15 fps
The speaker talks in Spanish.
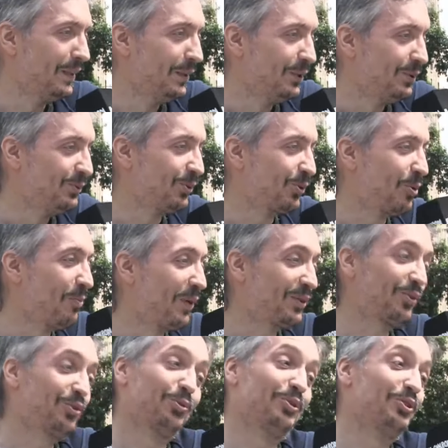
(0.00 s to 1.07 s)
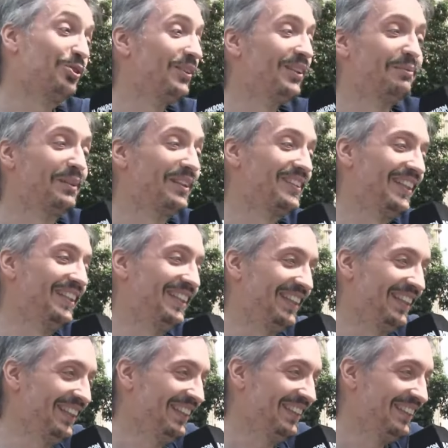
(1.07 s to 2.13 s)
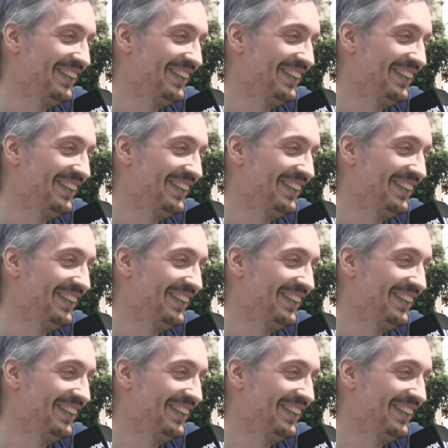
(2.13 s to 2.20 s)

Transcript: no comparto su visión del presente